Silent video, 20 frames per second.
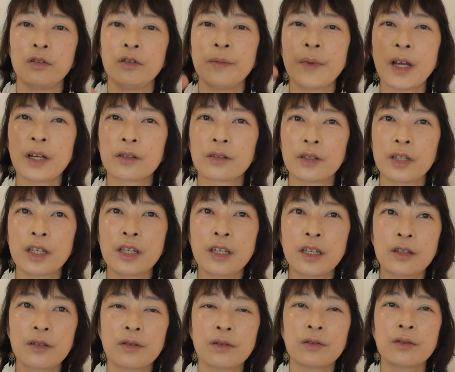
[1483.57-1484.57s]
うまくい
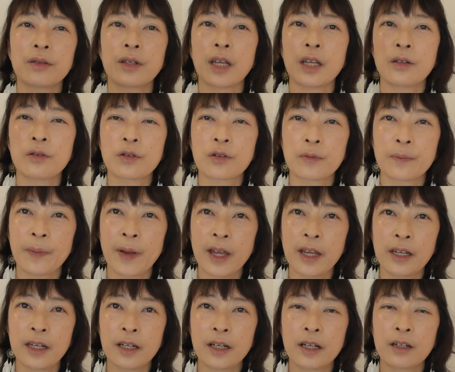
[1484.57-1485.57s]
き続ける
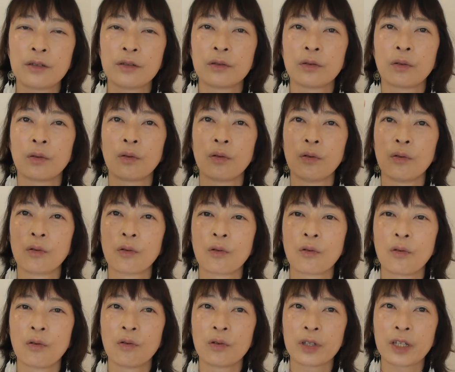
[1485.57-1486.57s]
スパイラルの方
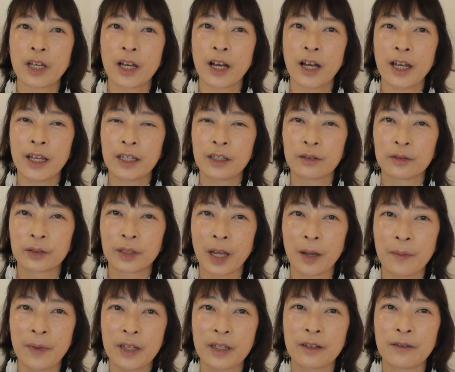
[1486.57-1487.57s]
向に入る
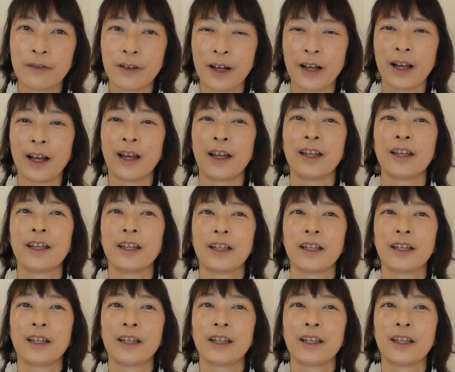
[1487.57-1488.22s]
ためには